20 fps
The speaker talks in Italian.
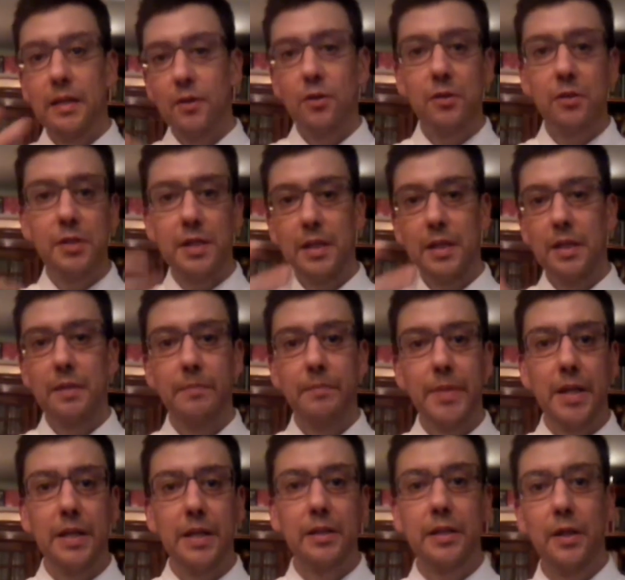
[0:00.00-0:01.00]
così
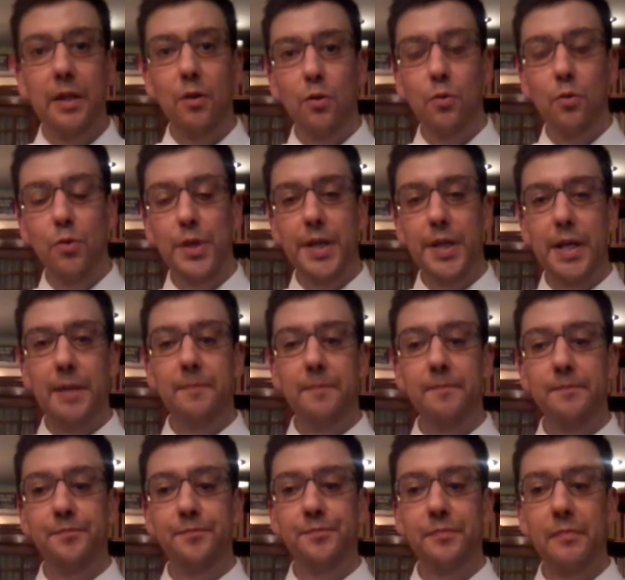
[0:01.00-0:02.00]
per interloquire
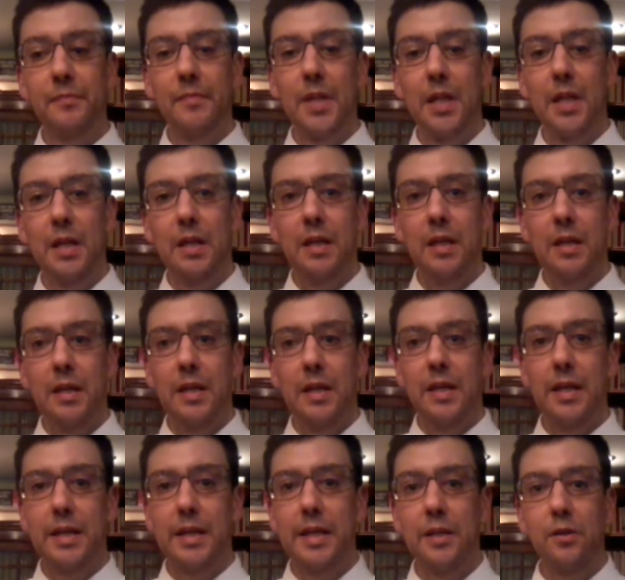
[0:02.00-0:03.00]

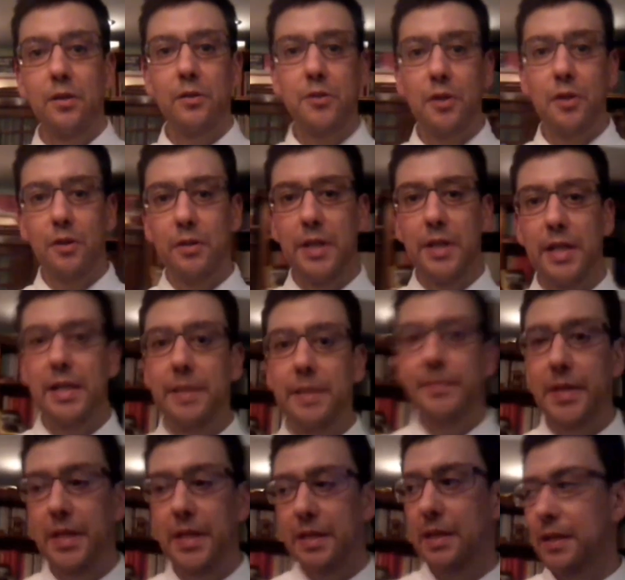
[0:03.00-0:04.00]
eh, che io ho dei
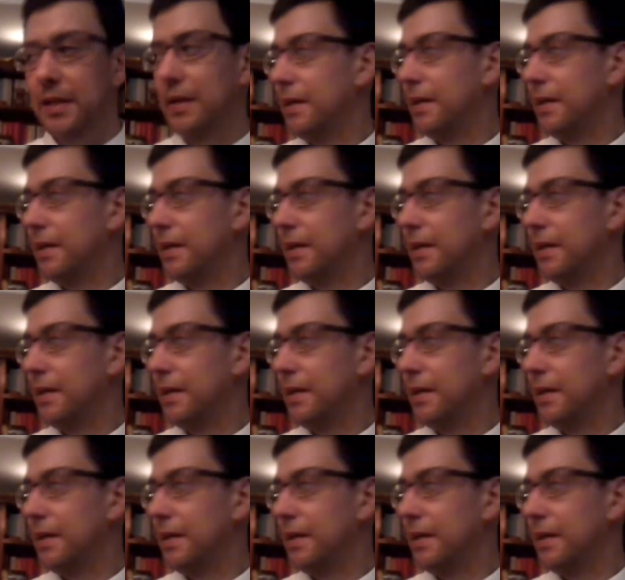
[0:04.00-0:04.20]
libri